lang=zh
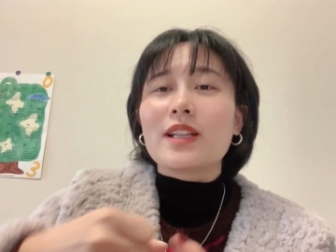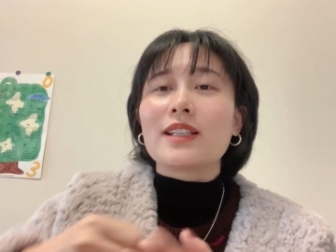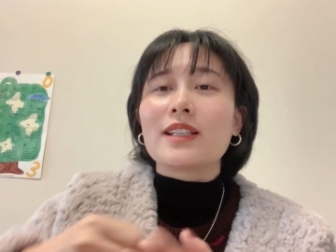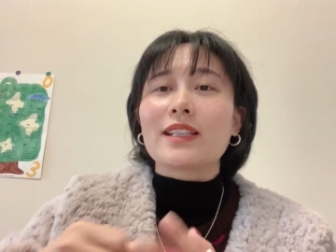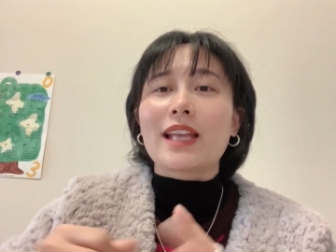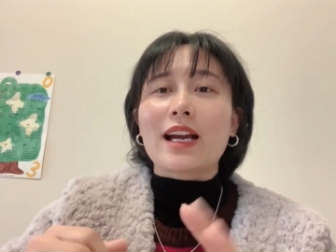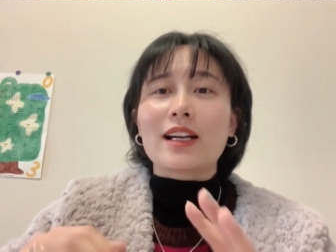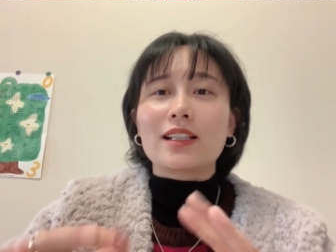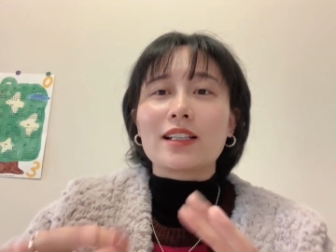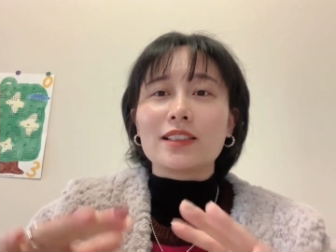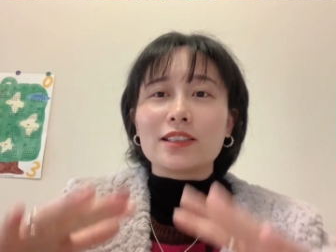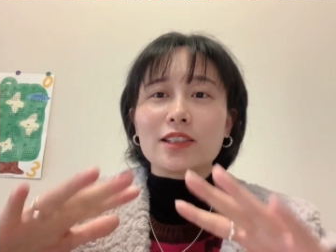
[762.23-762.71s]

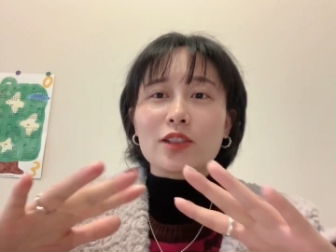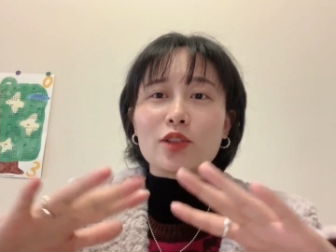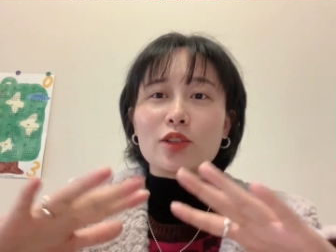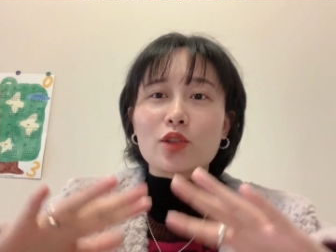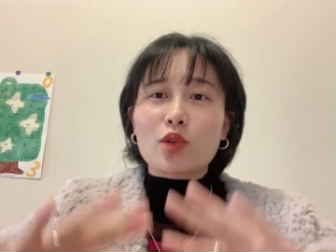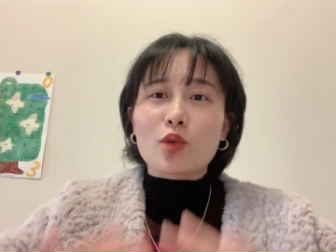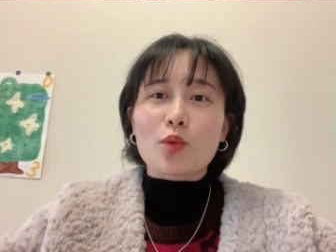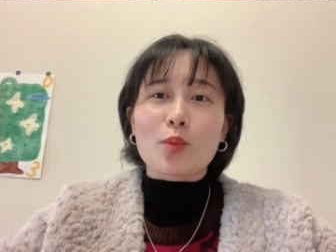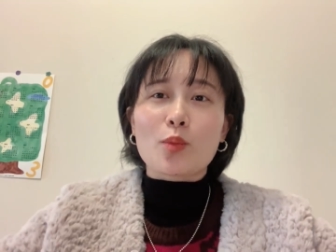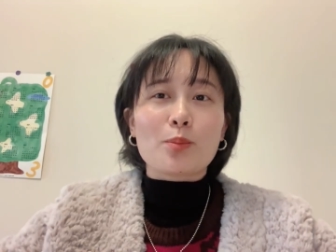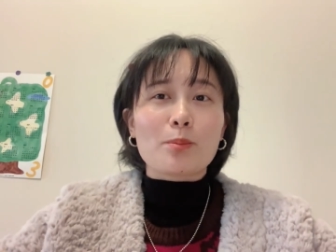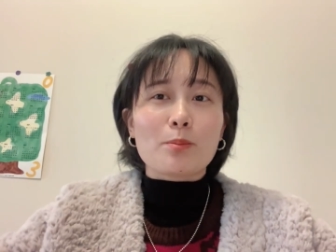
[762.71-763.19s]
它可能
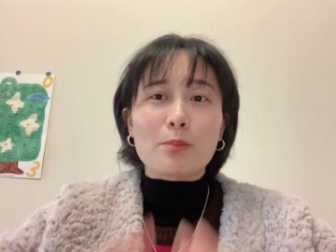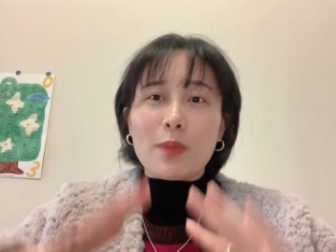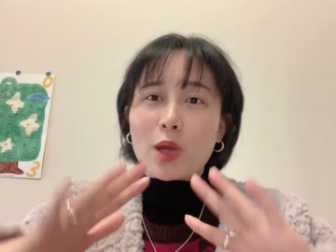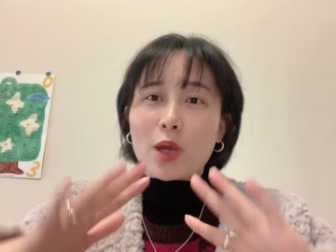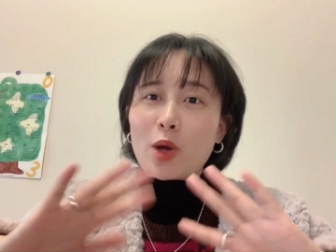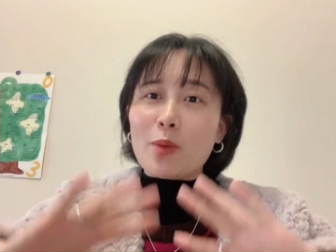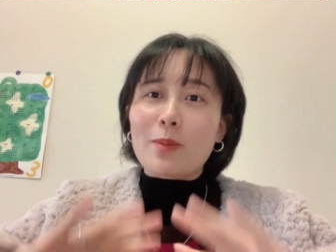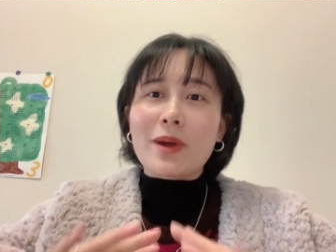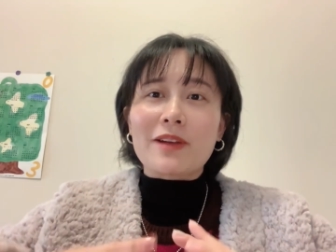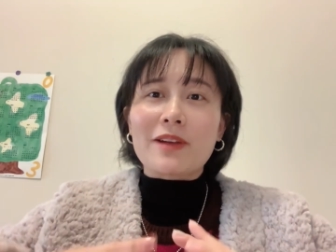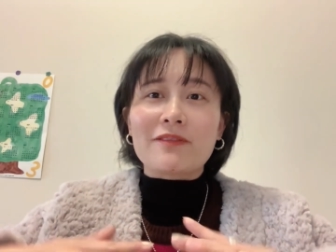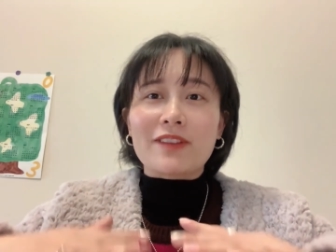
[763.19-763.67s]
就没
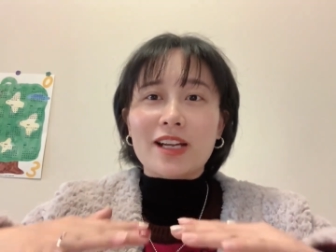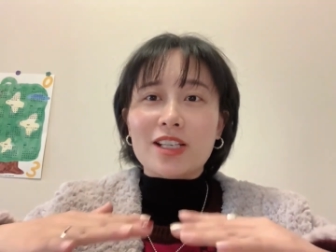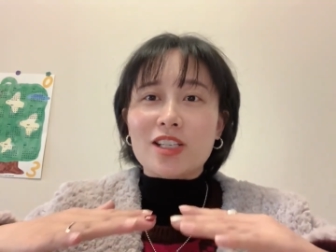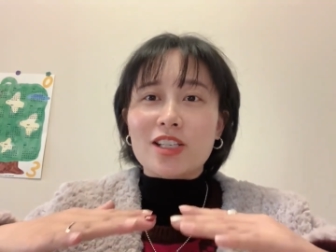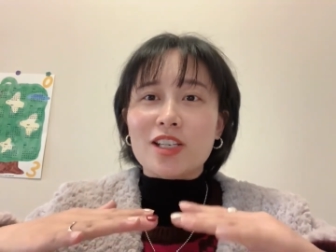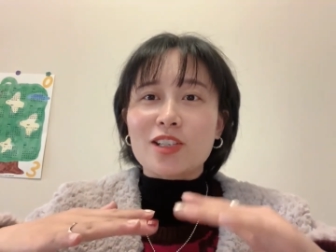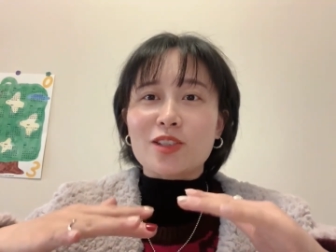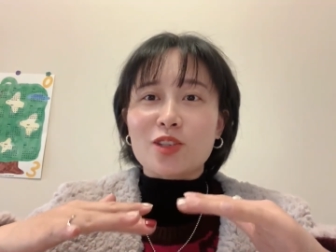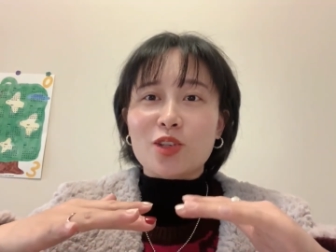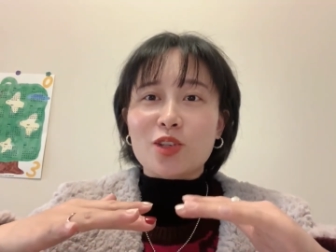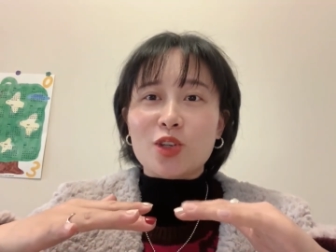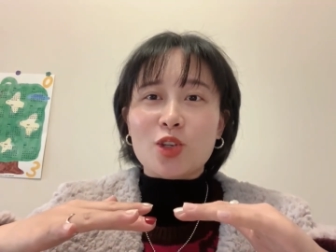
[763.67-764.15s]
有办法
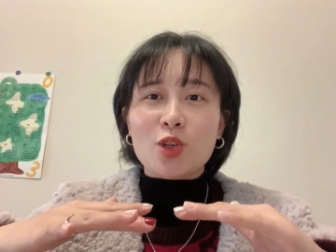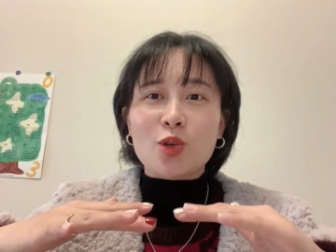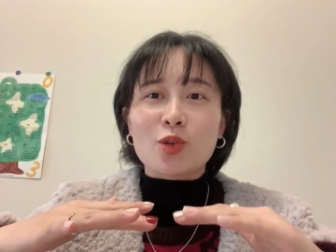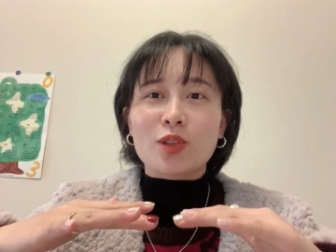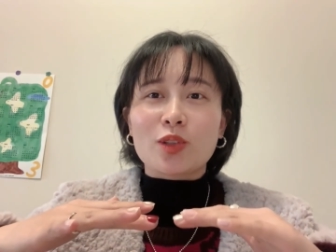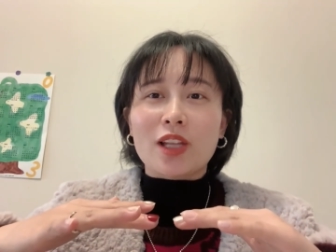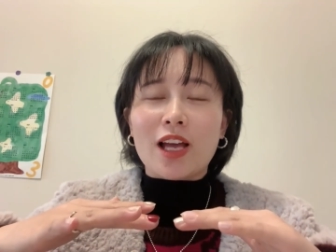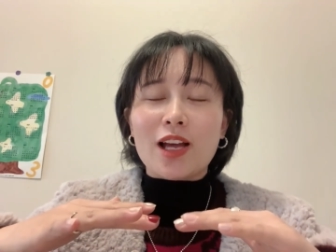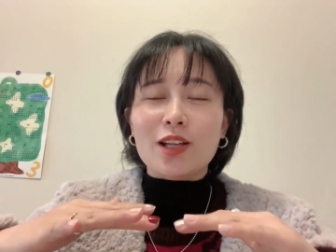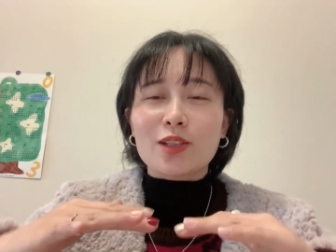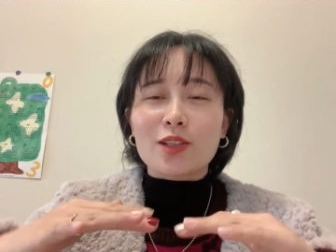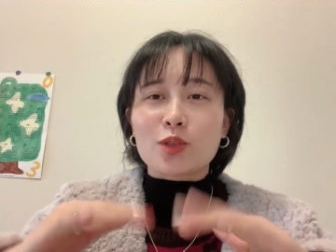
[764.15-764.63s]
承受
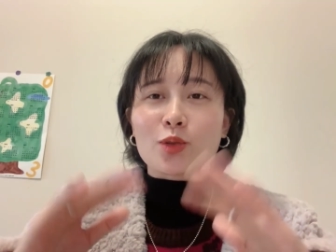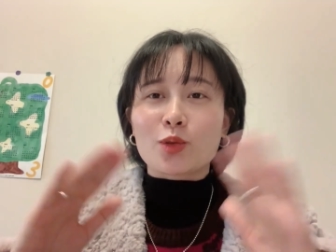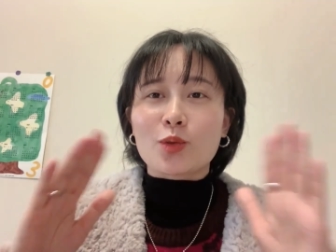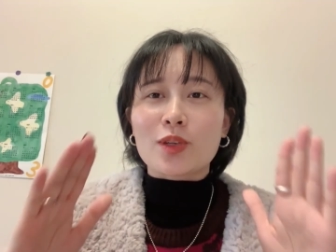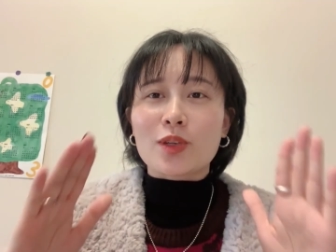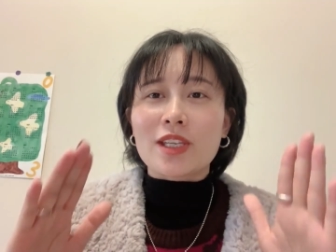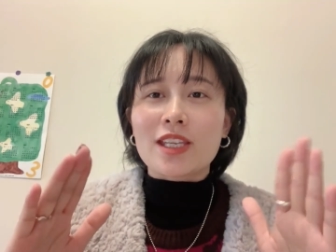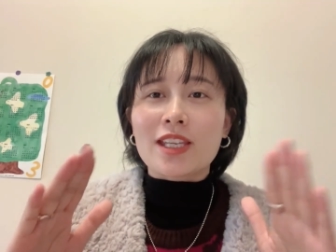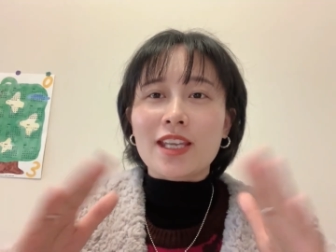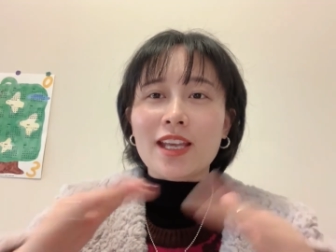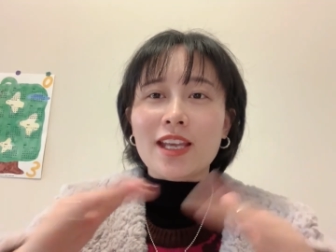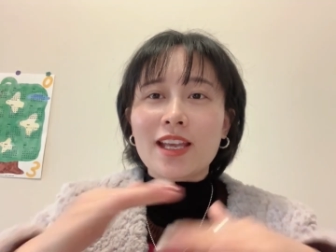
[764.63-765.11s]
了，所
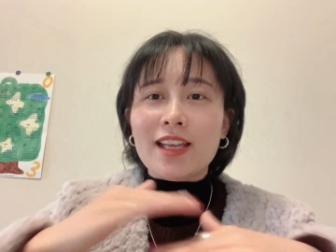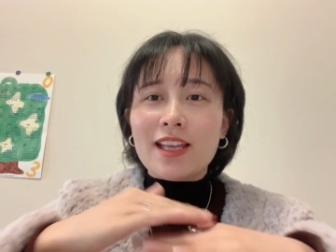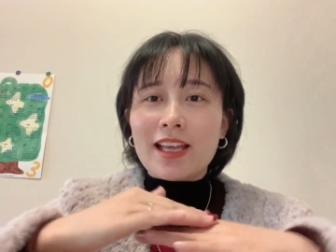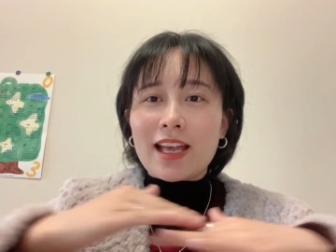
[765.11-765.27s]
以